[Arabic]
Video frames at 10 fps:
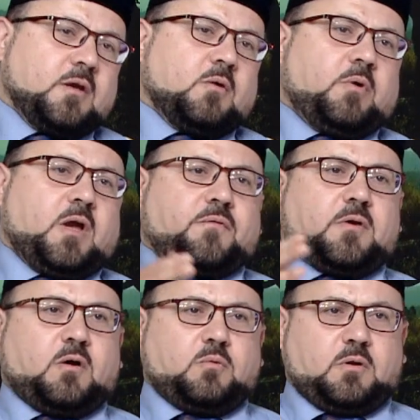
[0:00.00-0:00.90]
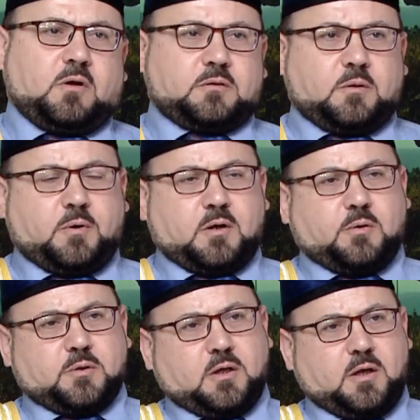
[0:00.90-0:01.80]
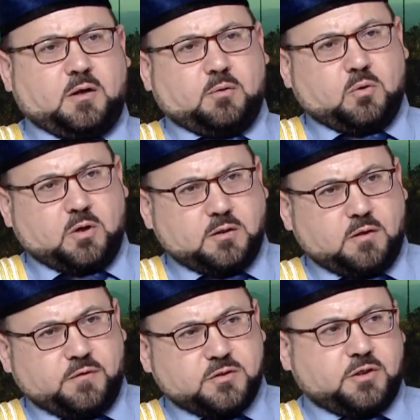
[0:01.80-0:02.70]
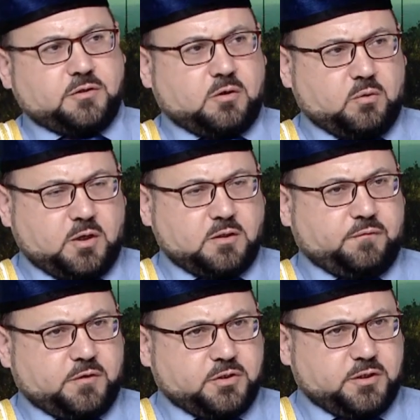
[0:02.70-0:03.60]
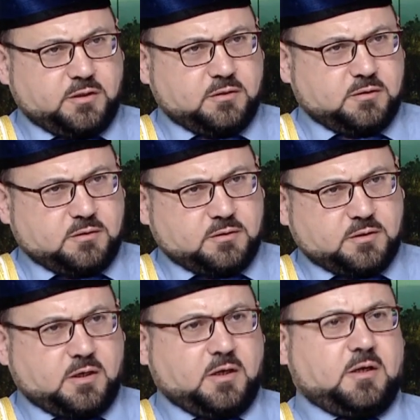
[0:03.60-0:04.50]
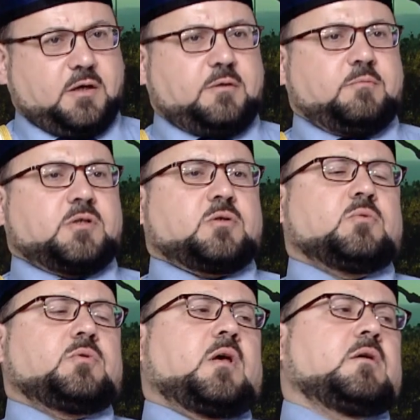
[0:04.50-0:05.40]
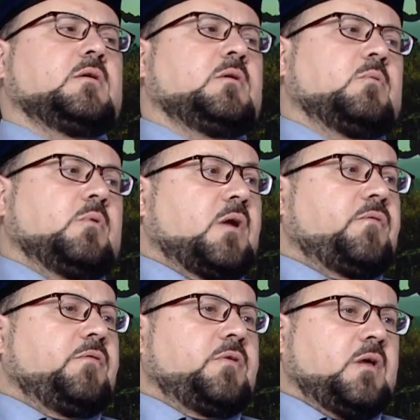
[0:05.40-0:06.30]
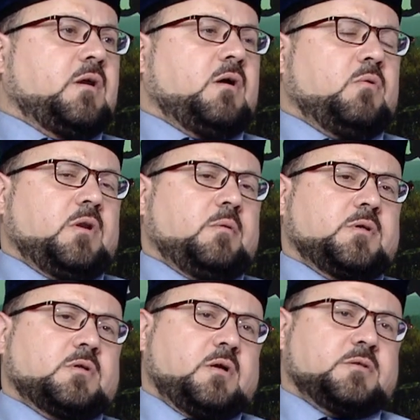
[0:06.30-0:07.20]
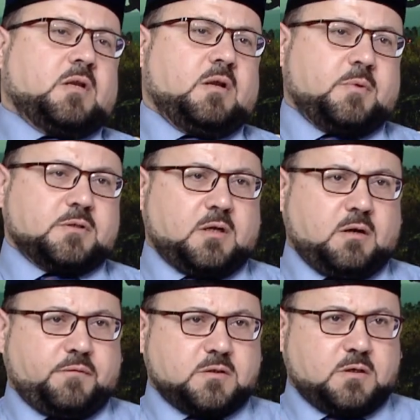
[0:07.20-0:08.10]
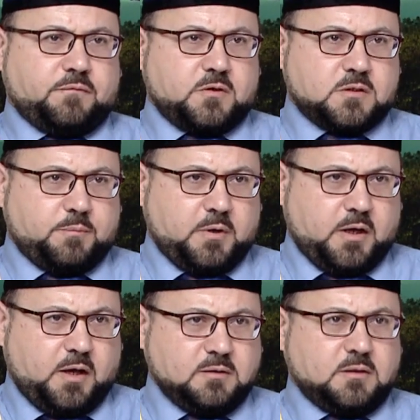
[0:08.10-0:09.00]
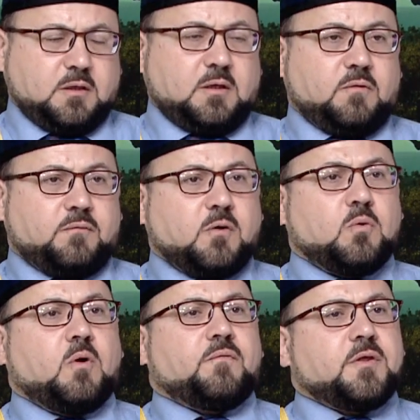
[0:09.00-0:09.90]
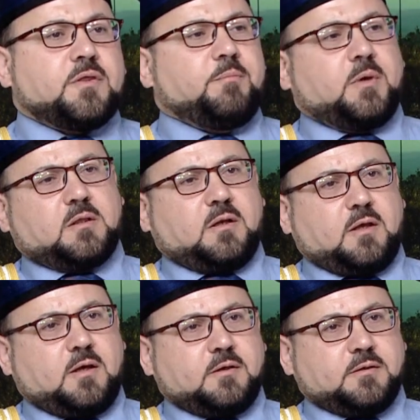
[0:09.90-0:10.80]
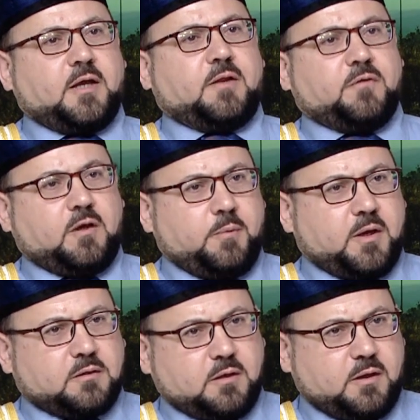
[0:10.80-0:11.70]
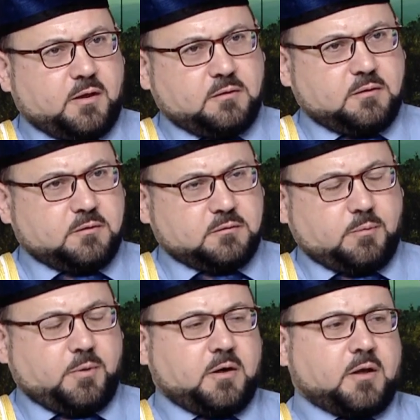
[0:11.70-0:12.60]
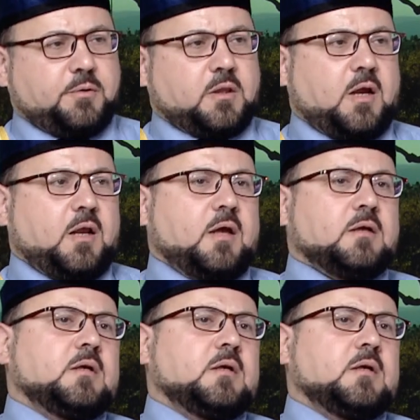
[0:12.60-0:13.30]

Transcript: ويكفي قول الله تبارك وتعالى قرآن الفجر إن قرآن الفجر كان مشهودا ويكفي في ذلك قول النبي صلى الله عليه وسلم من صلى الفجر في جماعة فهو في ذمة الله يعني في حماية الله تبارك وتعالى